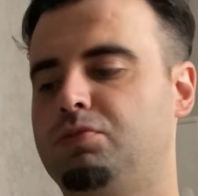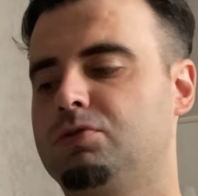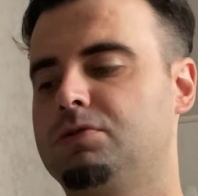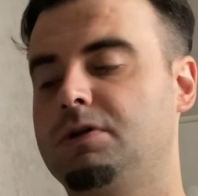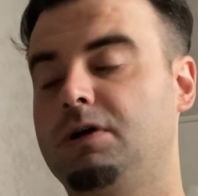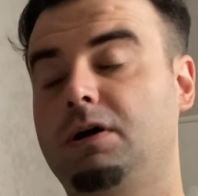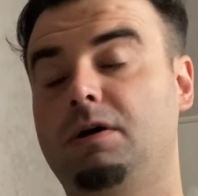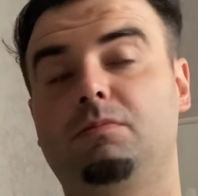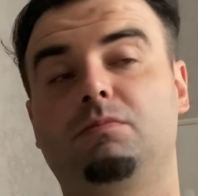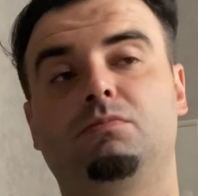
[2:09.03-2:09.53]

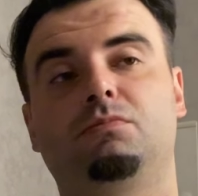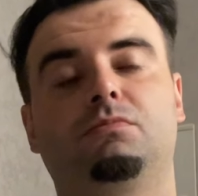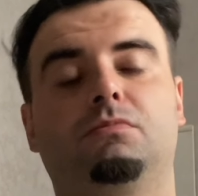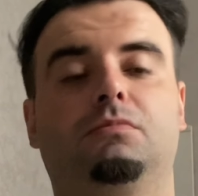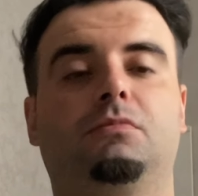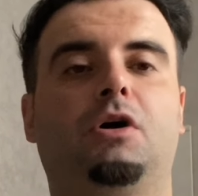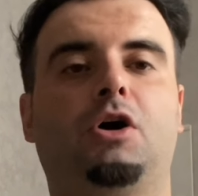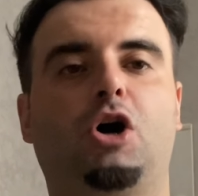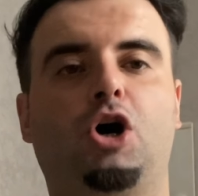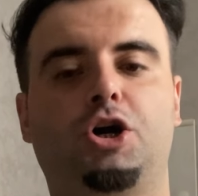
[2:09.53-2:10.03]
Burada
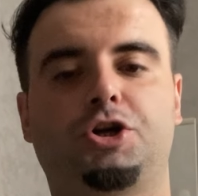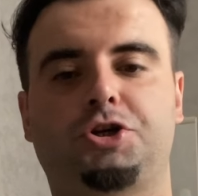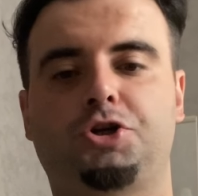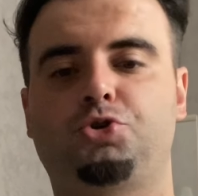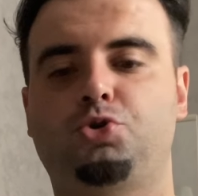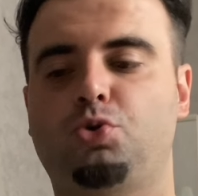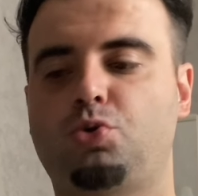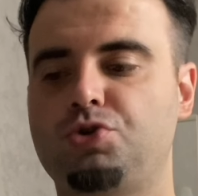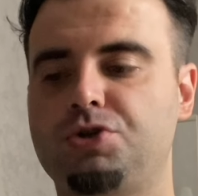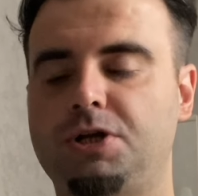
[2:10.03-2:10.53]
her şey
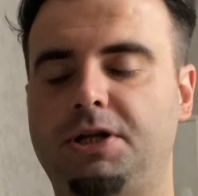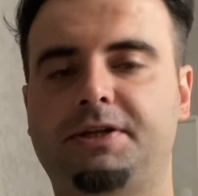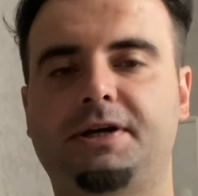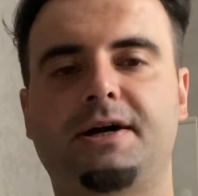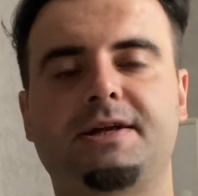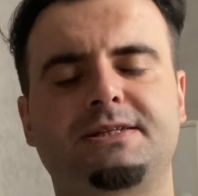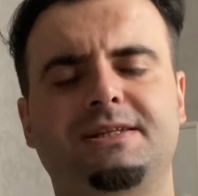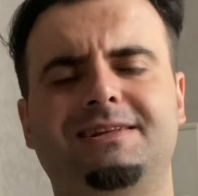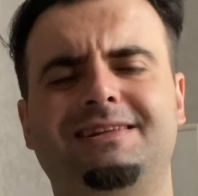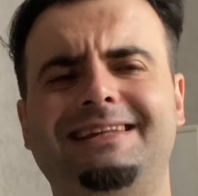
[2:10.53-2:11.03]
çok güzel
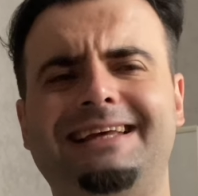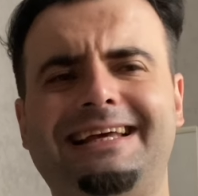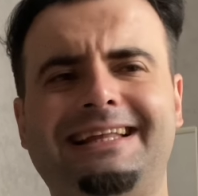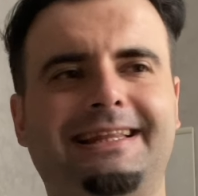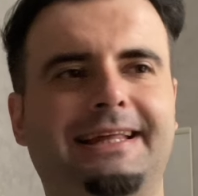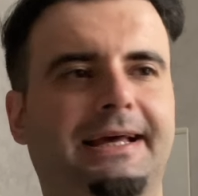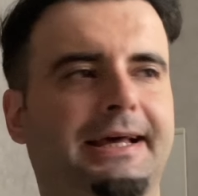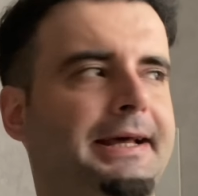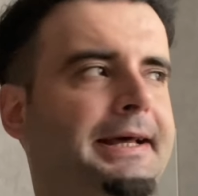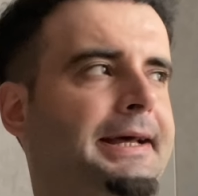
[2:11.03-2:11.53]
tarzında
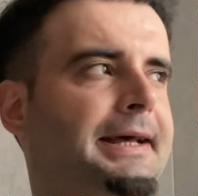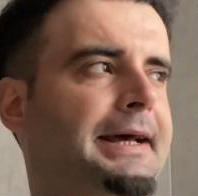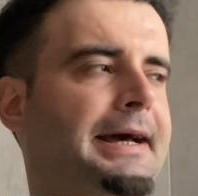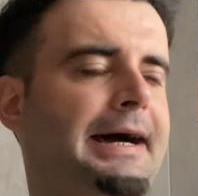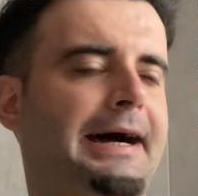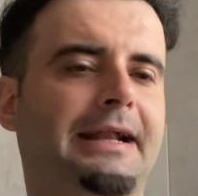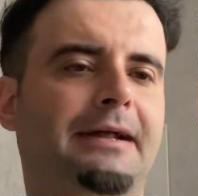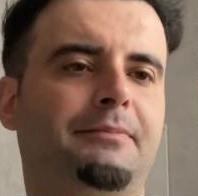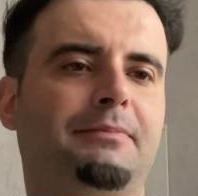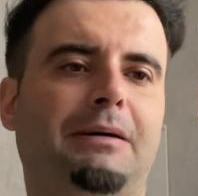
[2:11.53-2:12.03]
değil de
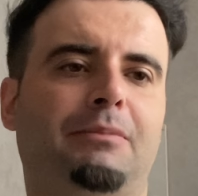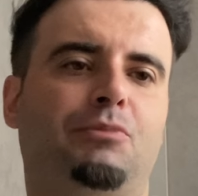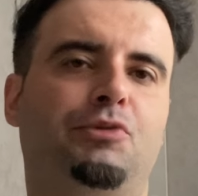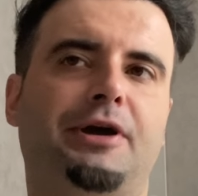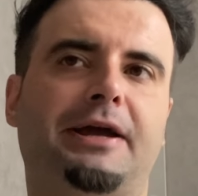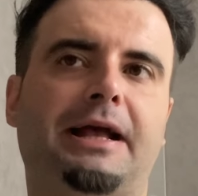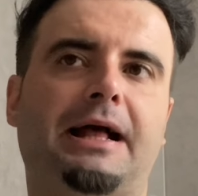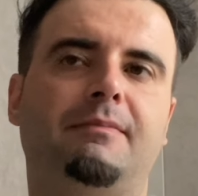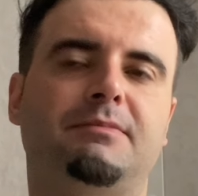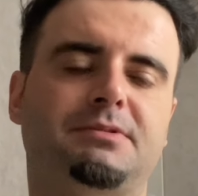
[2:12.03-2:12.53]
hani ben
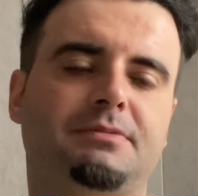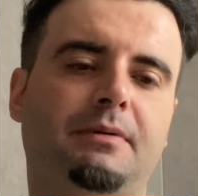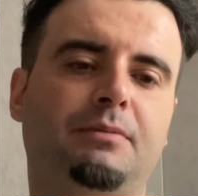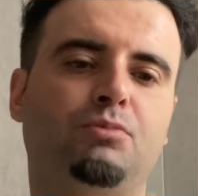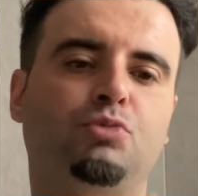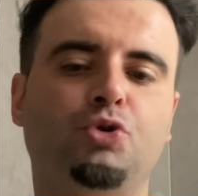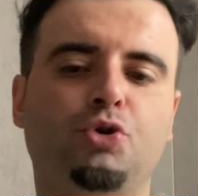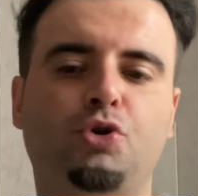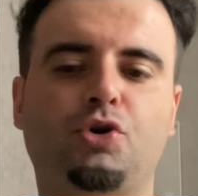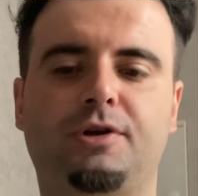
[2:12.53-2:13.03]
buraya geldiğim
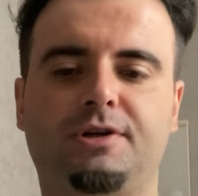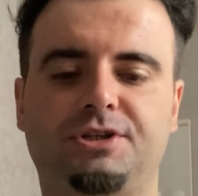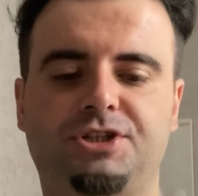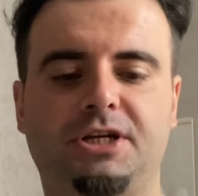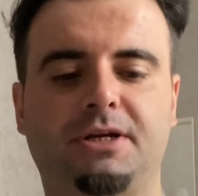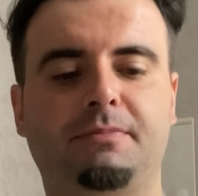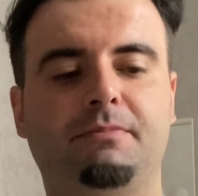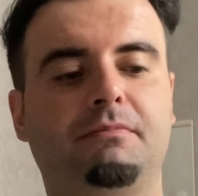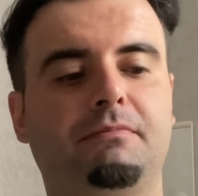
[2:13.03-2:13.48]
zaman bunu göreceğim.